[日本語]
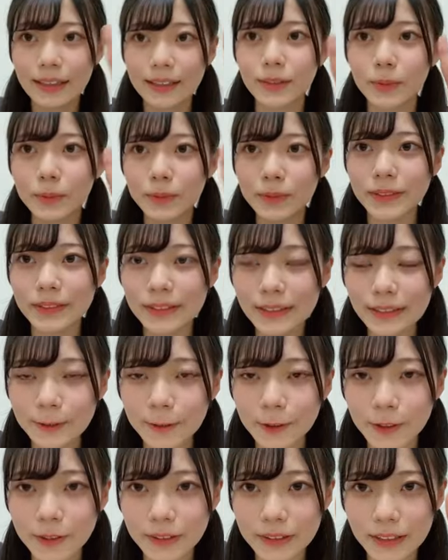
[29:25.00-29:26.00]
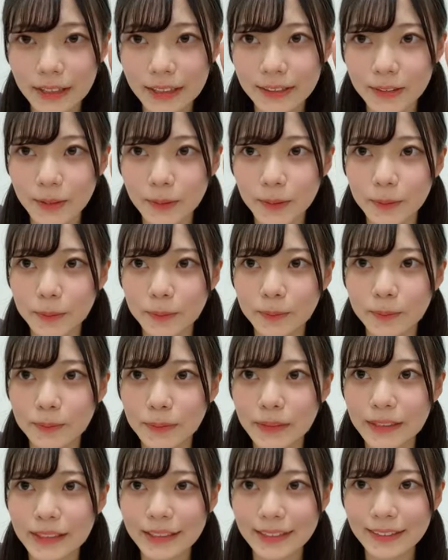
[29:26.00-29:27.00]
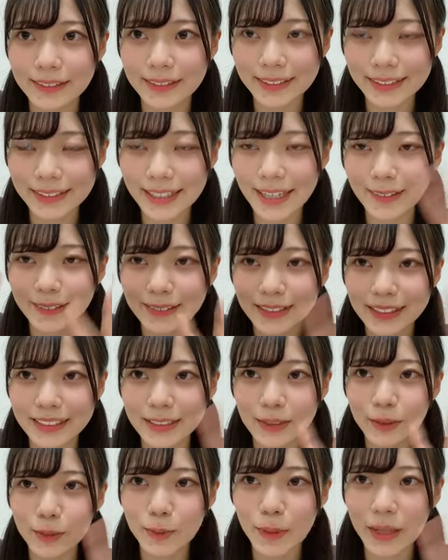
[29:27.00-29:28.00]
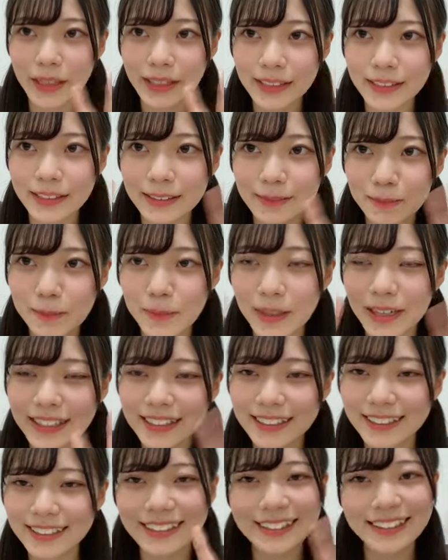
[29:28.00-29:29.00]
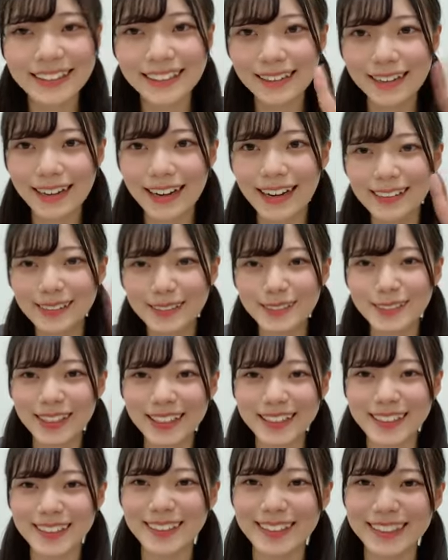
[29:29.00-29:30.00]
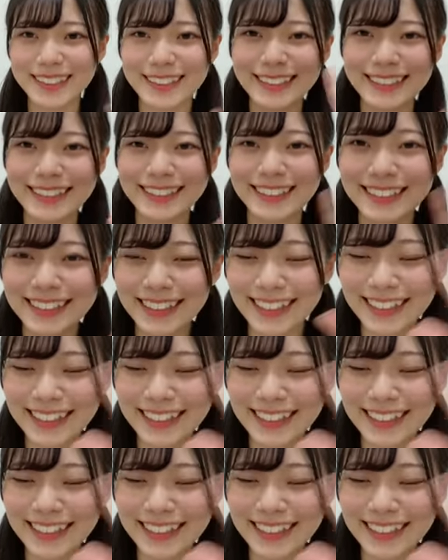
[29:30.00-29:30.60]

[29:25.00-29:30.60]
トップ3をあの見に行ってください私のマイマイガールフレンドです